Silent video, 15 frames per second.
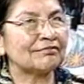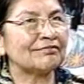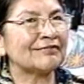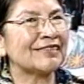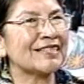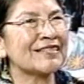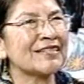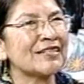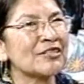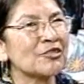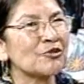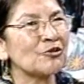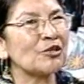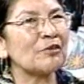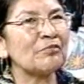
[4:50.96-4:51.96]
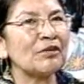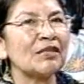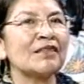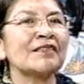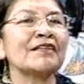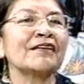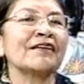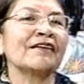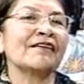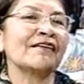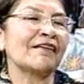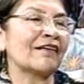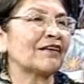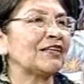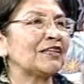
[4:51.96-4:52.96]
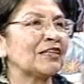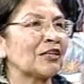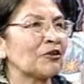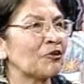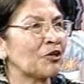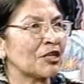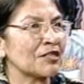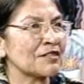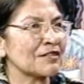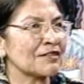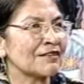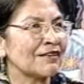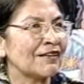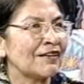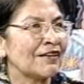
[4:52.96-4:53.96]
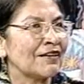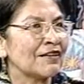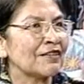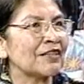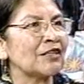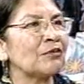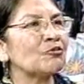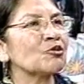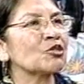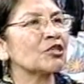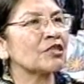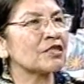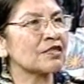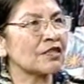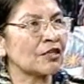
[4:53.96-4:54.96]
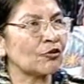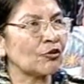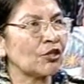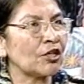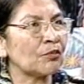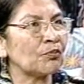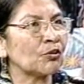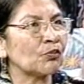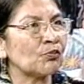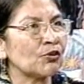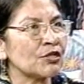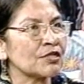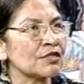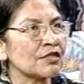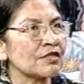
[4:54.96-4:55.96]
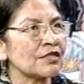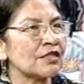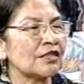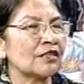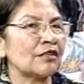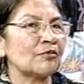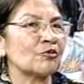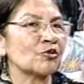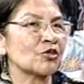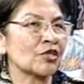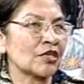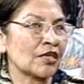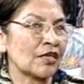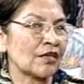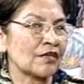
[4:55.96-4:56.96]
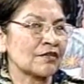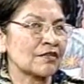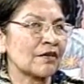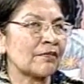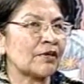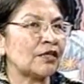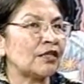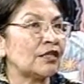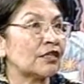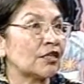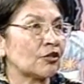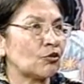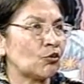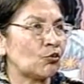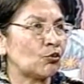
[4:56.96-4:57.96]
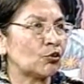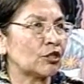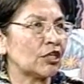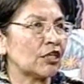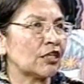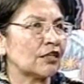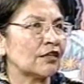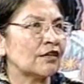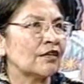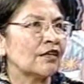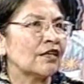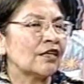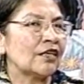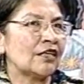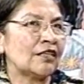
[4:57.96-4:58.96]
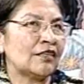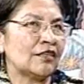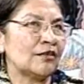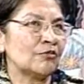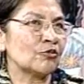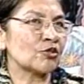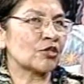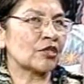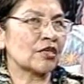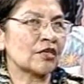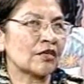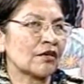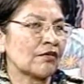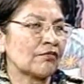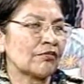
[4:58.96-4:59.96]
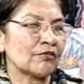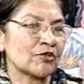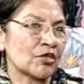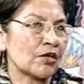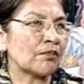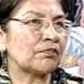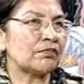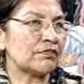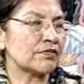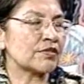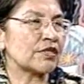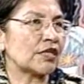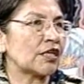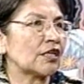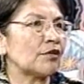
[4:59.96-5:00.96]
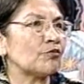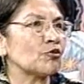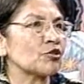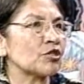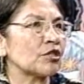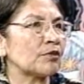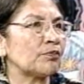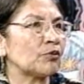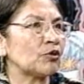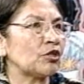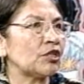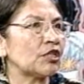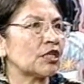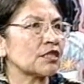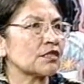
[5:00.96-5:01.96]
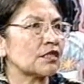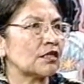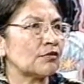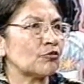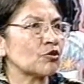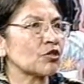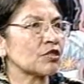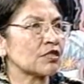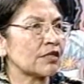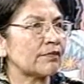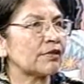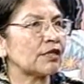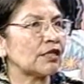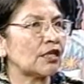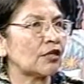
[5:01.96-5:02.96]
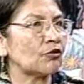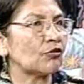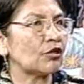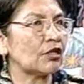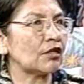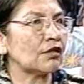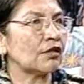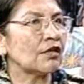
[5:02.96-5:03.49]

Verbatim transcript: de ser solamente agitadoras. Por supuesto. Tenemos que desarrollar propuestas y tenemos que saber interlocutar y tenemos que, o sea, si queremos ser políticas, tenemos que saber dialogar